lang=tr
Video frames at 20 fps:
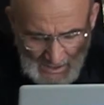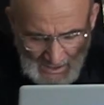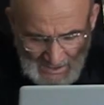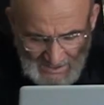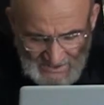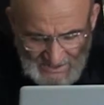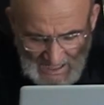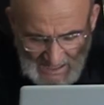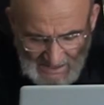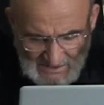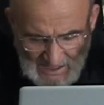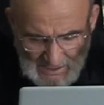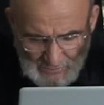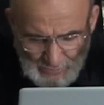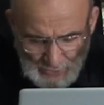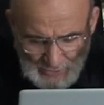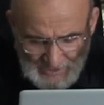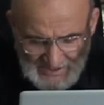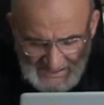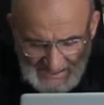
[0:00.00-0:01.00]

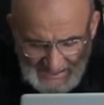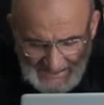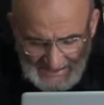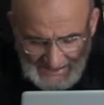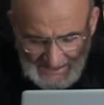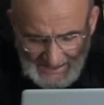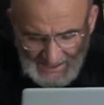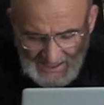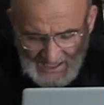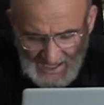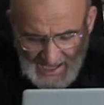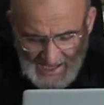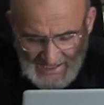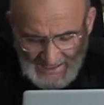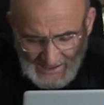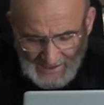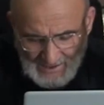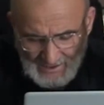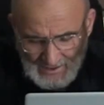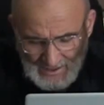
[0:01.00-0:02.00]
insanlar bu dini
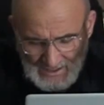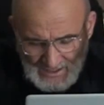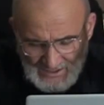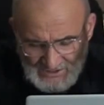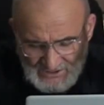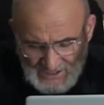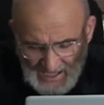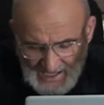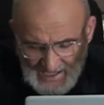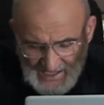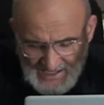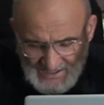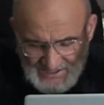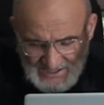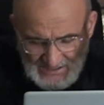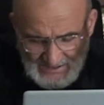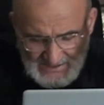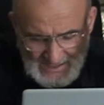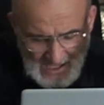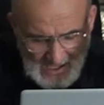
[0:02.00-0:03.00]
ilahi
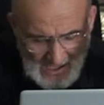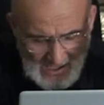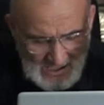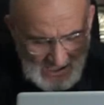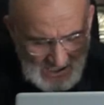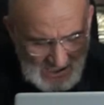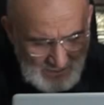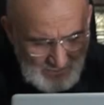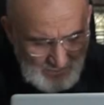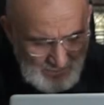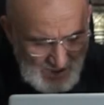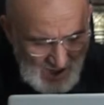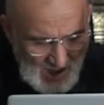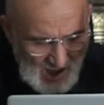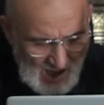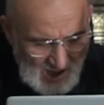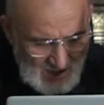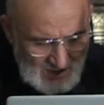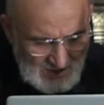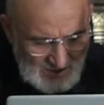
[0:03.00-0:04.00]
sayesinde bir
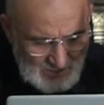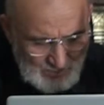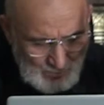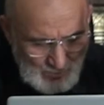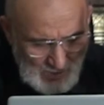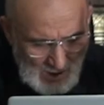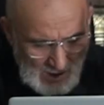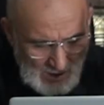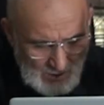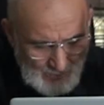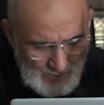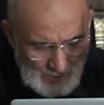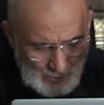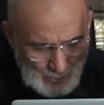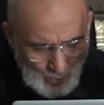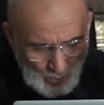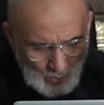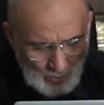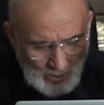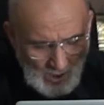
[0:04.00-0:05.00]
hakkın
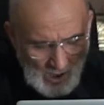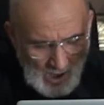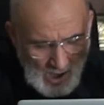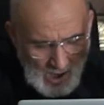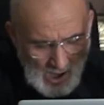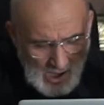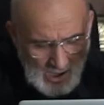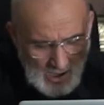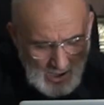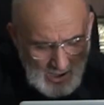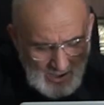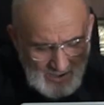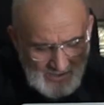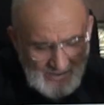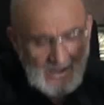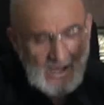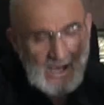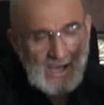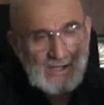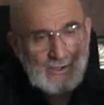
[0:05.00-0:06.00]
marifetullah'a
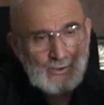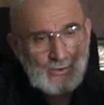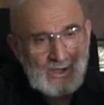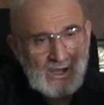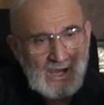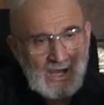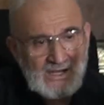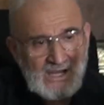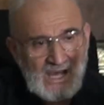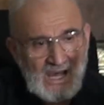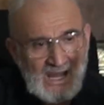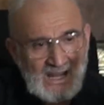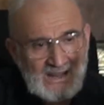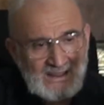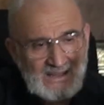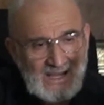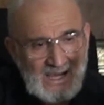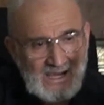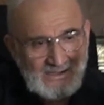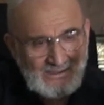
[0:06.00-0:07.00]
nail olur. Yani
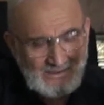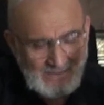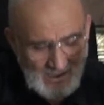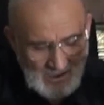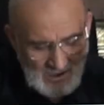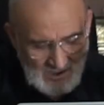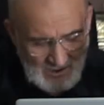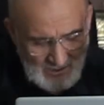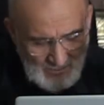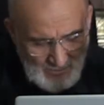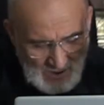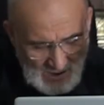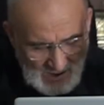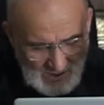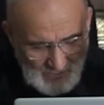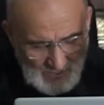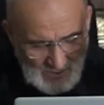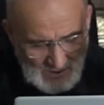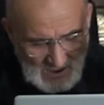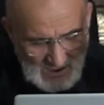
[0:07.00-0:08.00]
Allah'ın
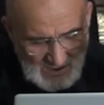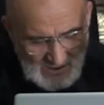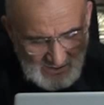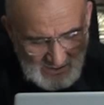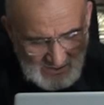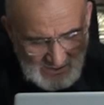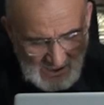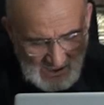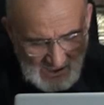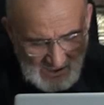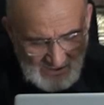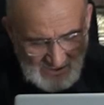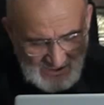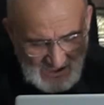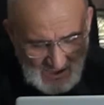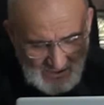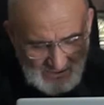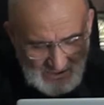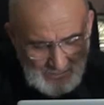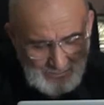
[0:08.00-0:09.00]
marife yani
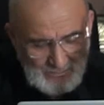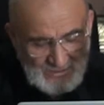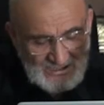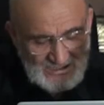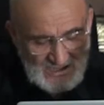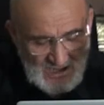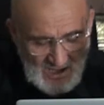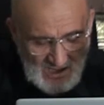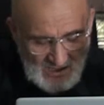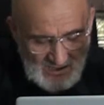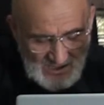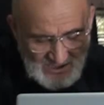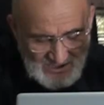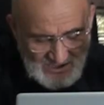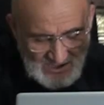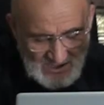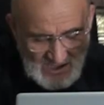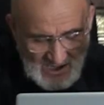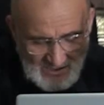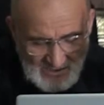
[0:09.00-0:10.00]
e, Rabbisine
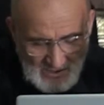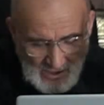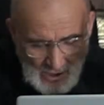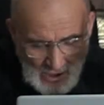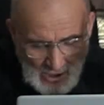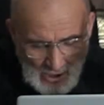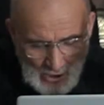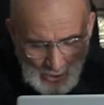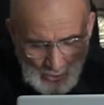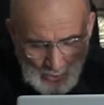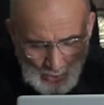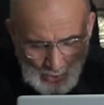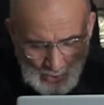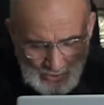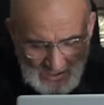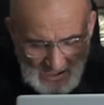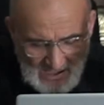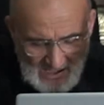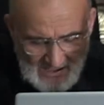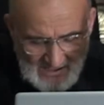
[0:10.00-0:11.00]
yaklaşırlar.
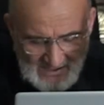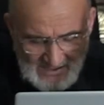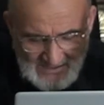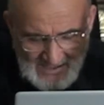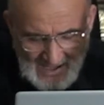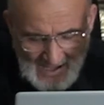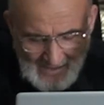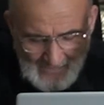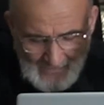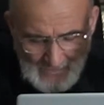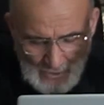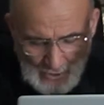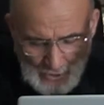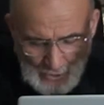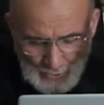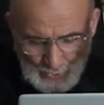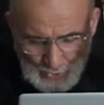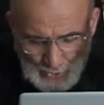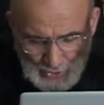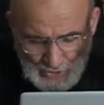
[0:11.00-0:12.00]
Uhdelerine
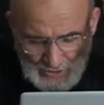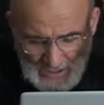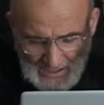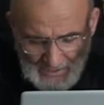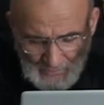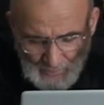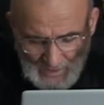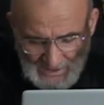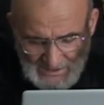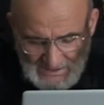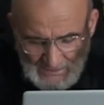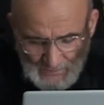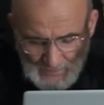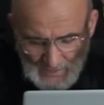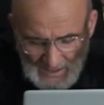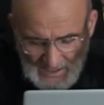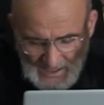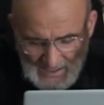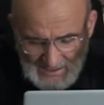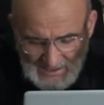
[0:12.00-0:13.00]
düşen
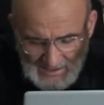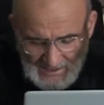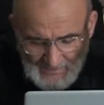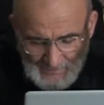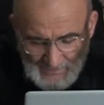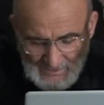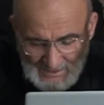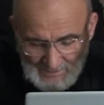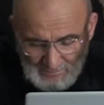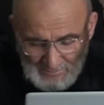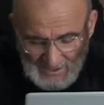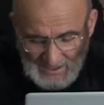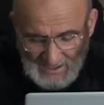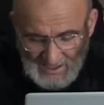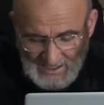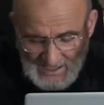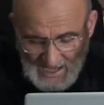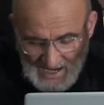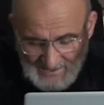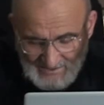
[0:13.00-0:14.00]
vazifeleri
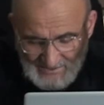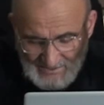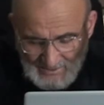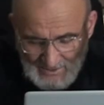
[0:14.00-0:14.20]
bilirler.